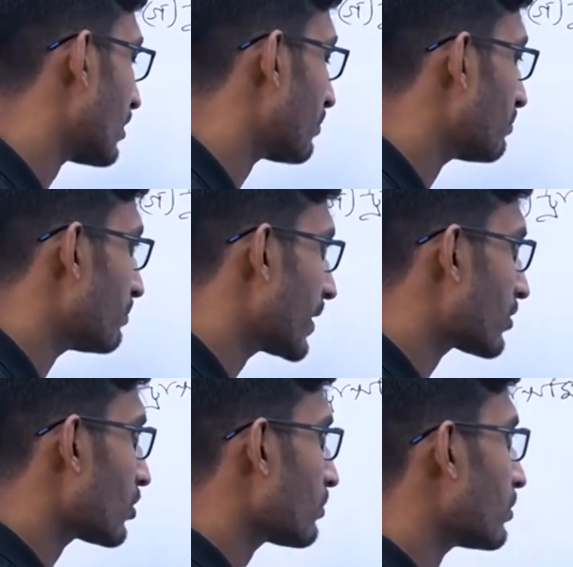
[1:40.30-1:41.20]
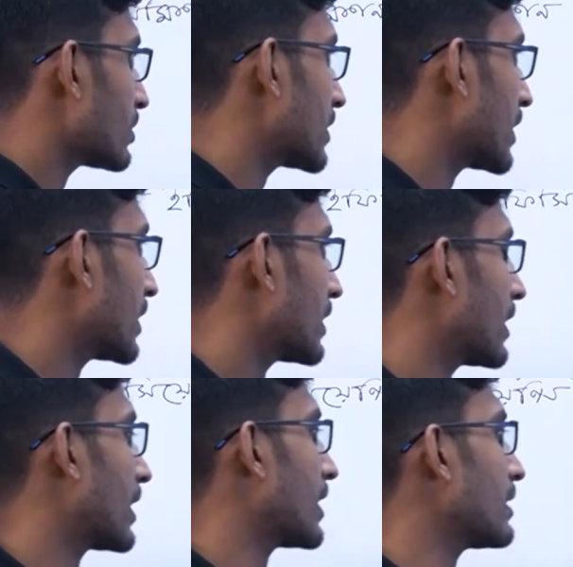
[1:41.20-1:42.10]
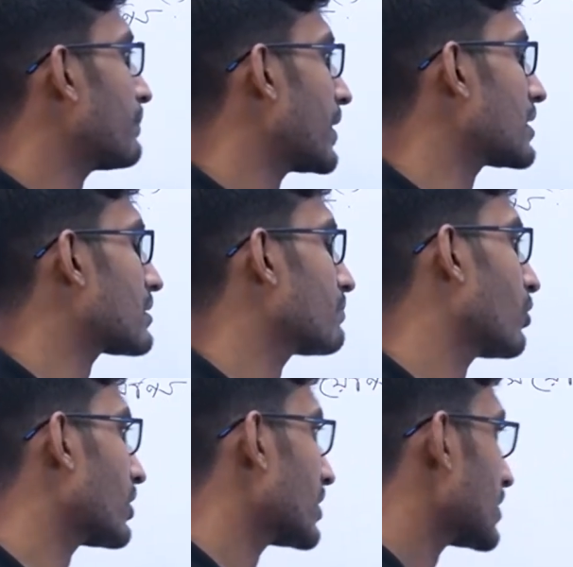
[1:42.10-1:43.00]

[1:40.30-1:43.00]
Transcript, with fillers: বের করব যে এখানে ফেজ ভোল্টেজটা